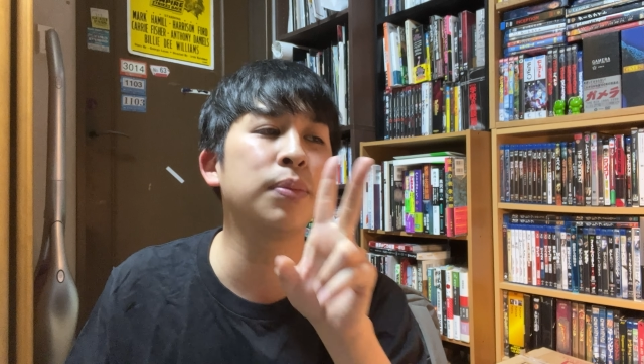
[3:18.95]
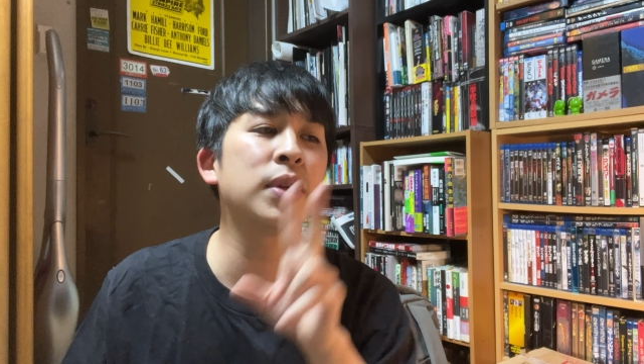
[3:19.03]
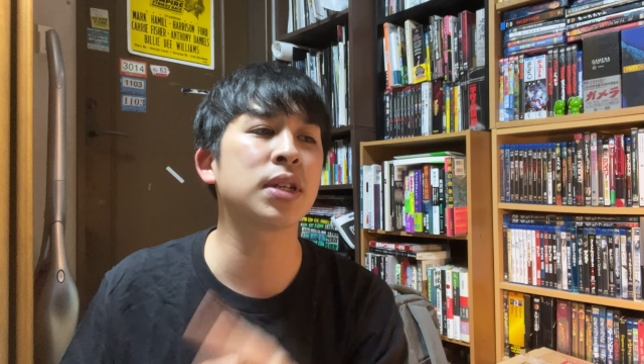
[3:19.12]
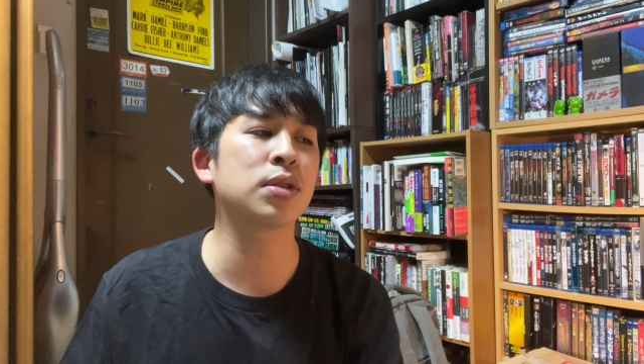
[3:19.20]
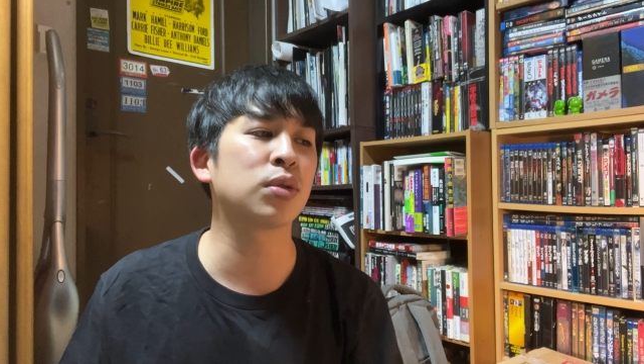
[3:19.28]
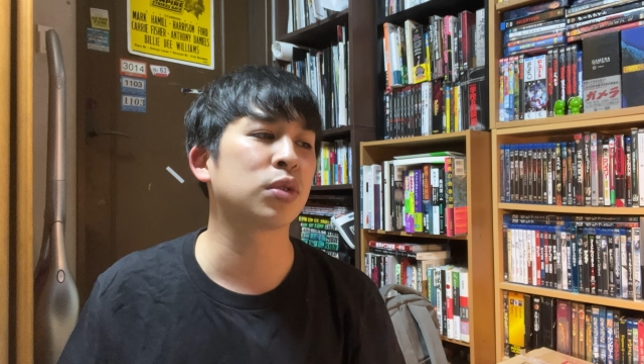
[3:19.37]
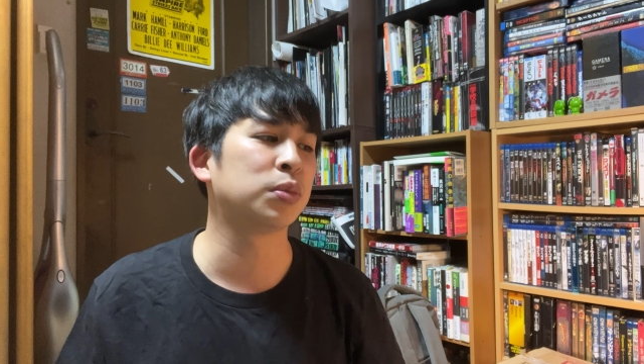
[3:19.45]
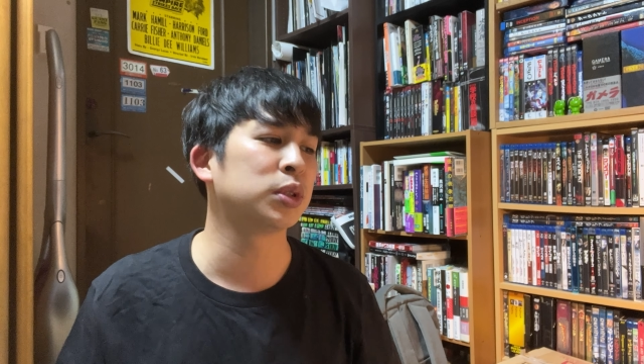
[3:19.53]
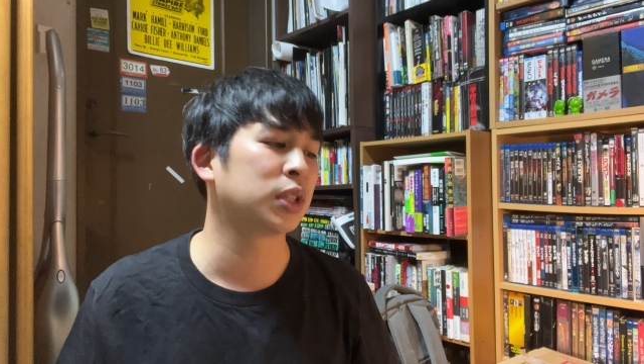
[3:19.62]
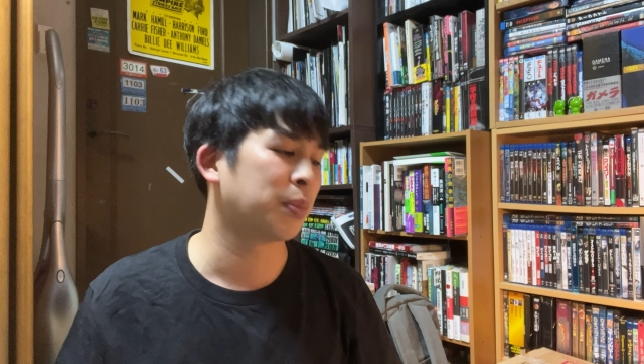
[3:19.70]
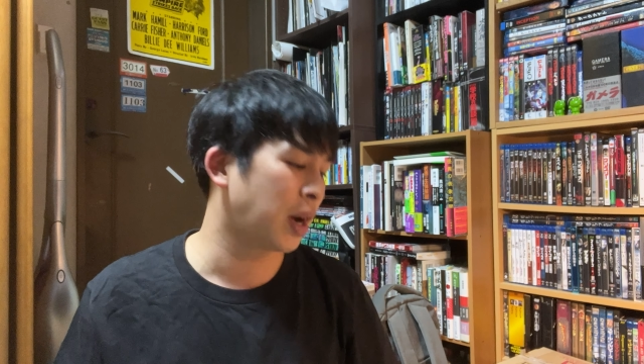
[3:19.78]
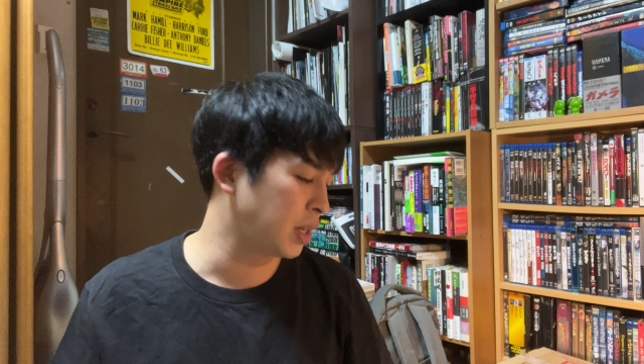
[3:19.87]
目指そうと思っ
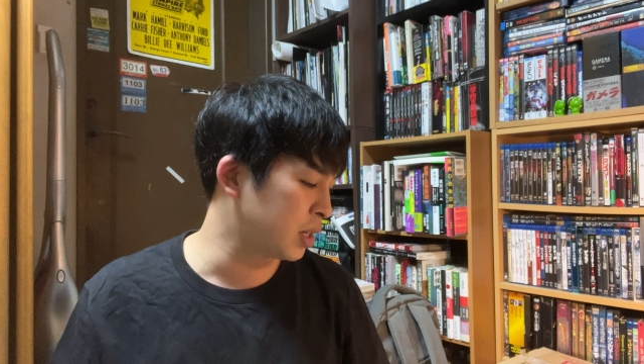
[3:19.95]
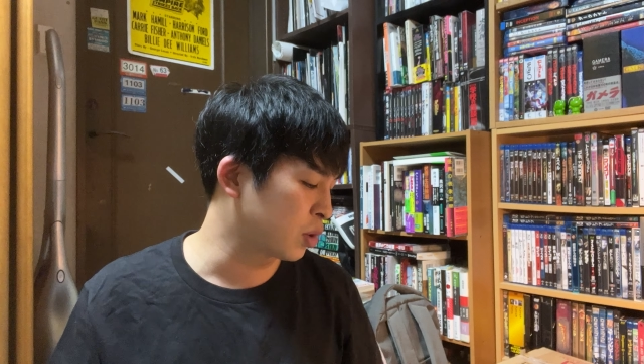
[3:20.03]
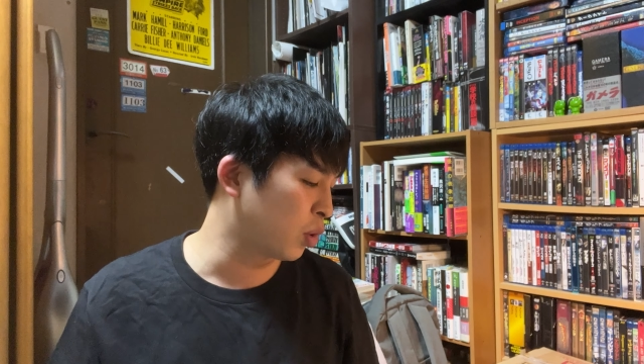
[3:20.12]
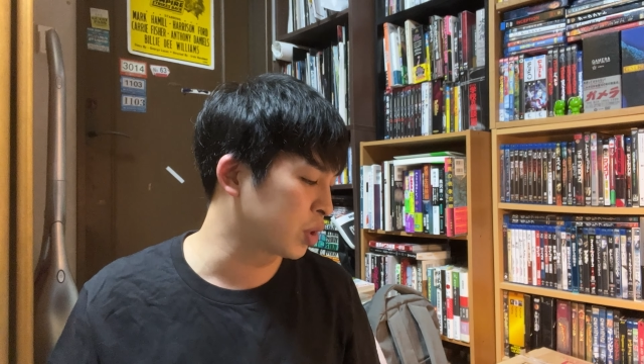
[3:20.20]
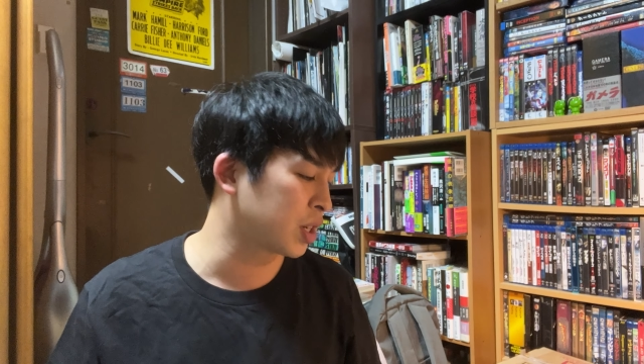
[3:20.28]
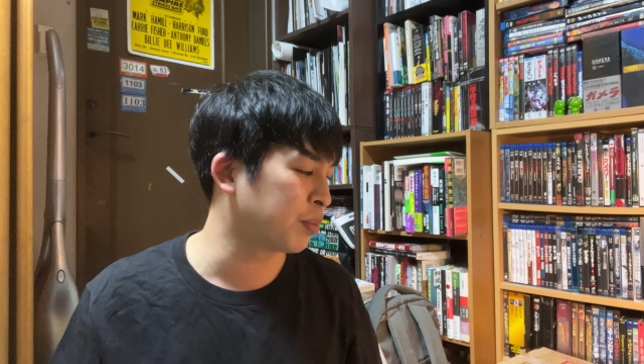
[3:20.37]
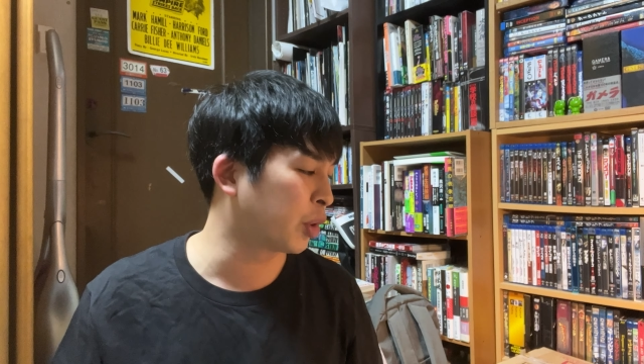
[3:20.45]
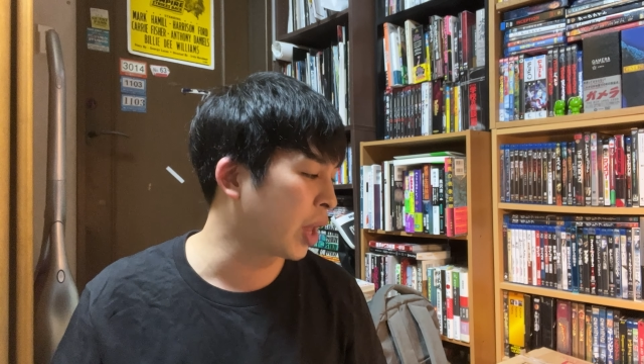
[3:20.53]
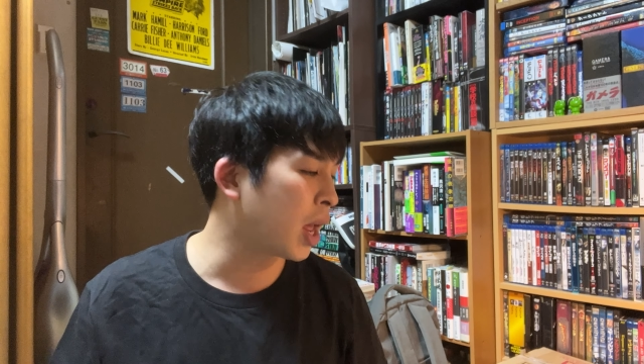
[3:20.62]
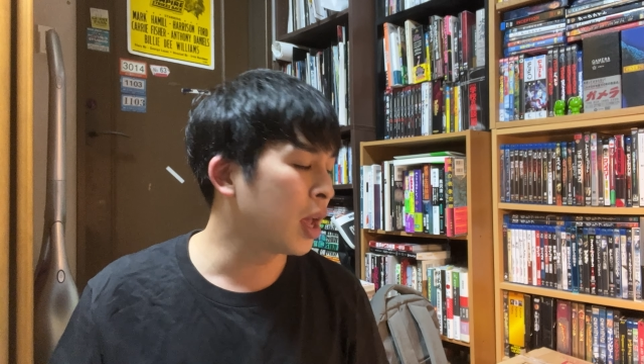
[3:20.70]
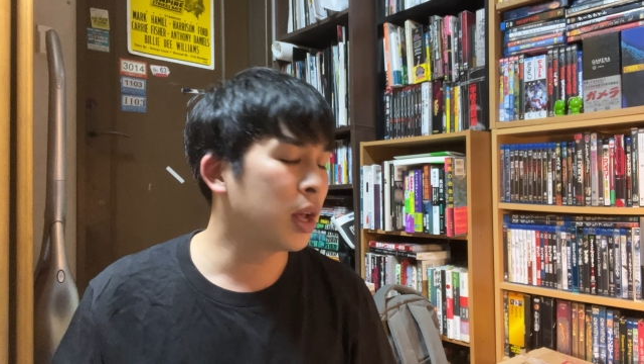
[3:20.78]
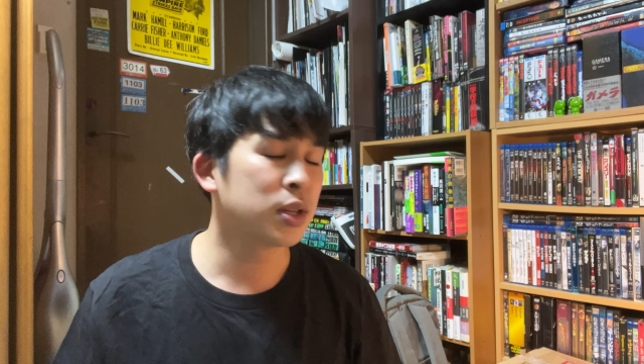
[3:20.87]
て毎日更新もね、